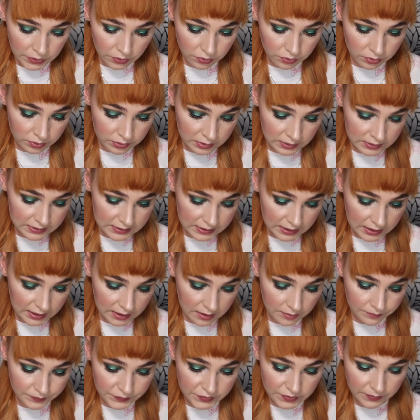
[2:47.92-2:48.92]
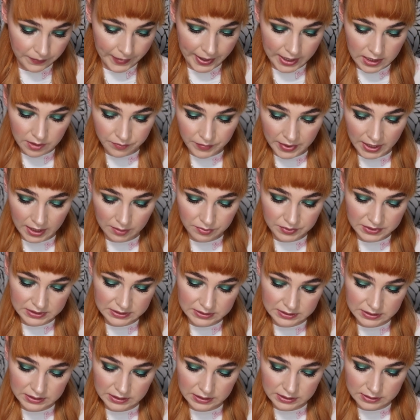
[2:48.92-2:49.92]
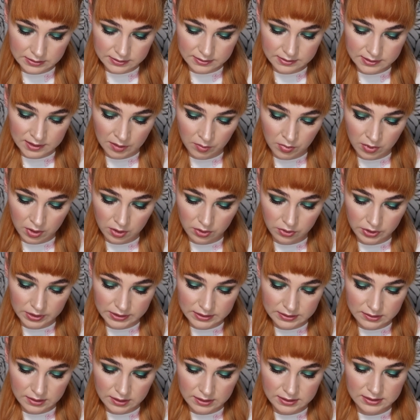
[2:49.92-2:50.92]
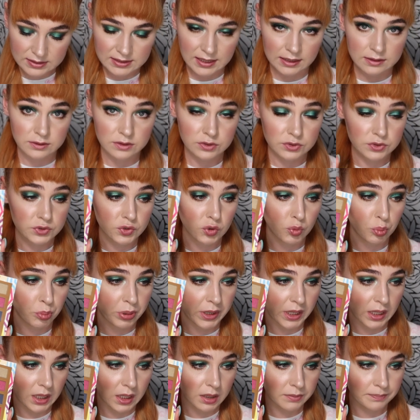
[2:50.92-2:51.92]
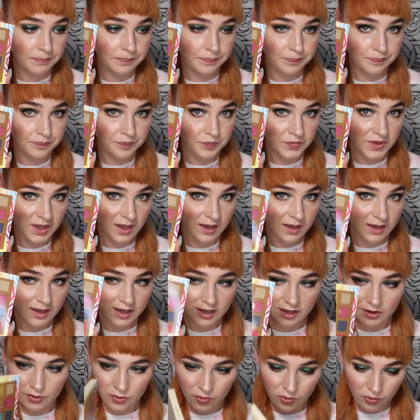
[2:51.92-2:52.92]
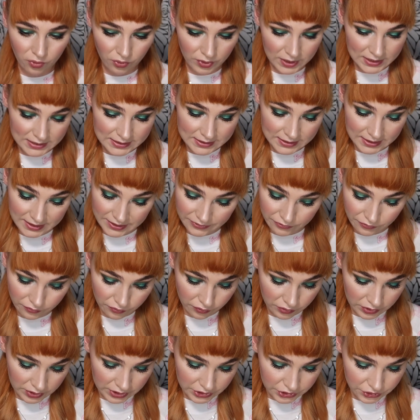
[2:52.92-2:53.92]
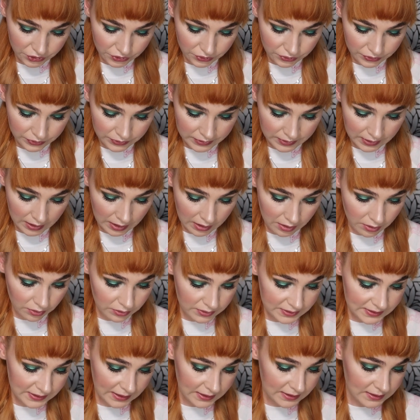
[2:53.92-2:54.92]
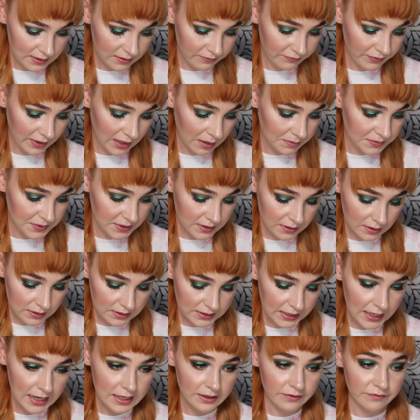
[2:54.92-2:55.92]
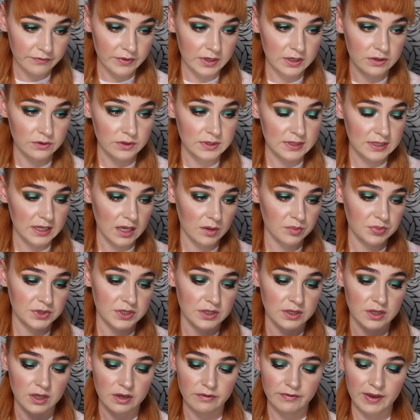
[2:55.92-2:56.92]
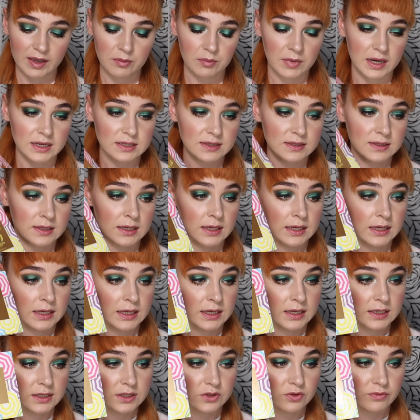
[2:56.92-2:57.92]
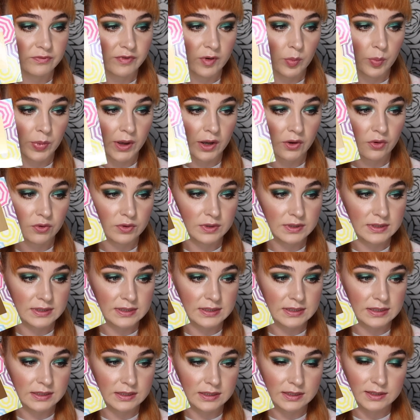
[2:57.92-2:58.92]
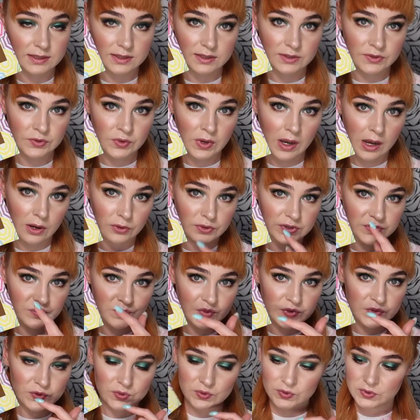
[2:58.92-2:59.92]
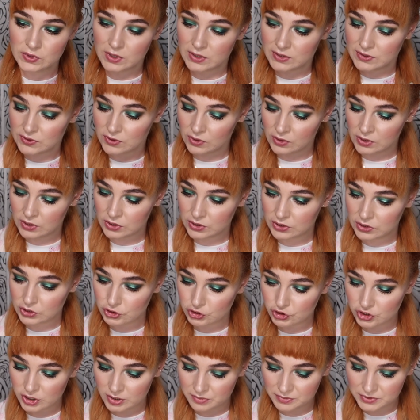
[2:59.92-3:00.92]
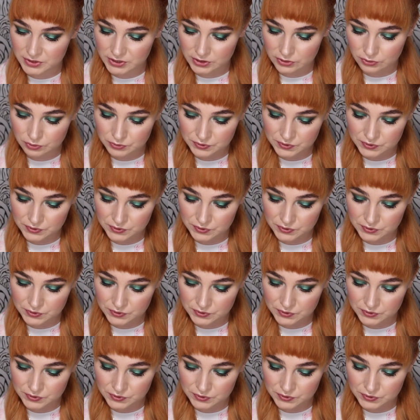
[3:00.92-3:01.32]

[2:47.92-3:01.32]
Und ähm, zum einen habe ich die Summer in Saint-Tropez geholt. Wunderschön, auch 16 Farben sind enthalten. Wenn du das Käppchen hier wegmachst, die Umverpackung sieht das so aus mit so Sonnenschirmchen